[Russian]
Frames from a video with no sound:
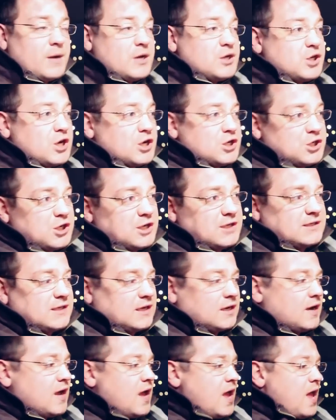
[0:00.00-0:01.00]
Приезжает
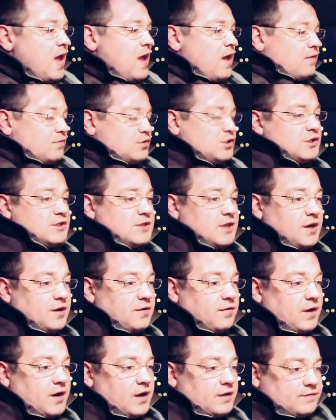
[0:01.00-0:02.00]
женсор, в
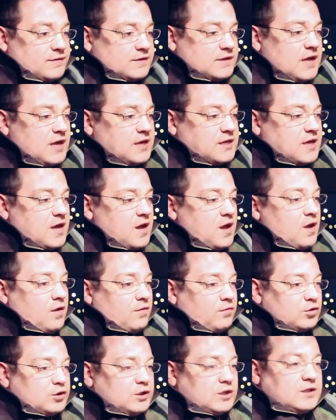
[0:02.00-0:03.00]
женсоре говорят, вы знаете,
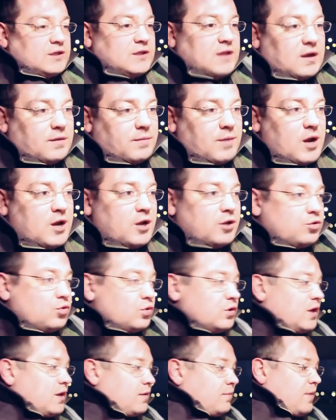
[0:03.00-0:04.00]
вот это нормально,
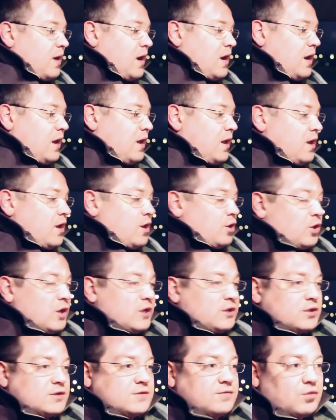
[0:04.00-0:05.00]
то нормально,
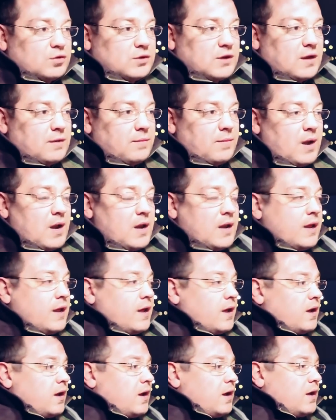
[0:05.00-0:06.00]
этот звук нормальный.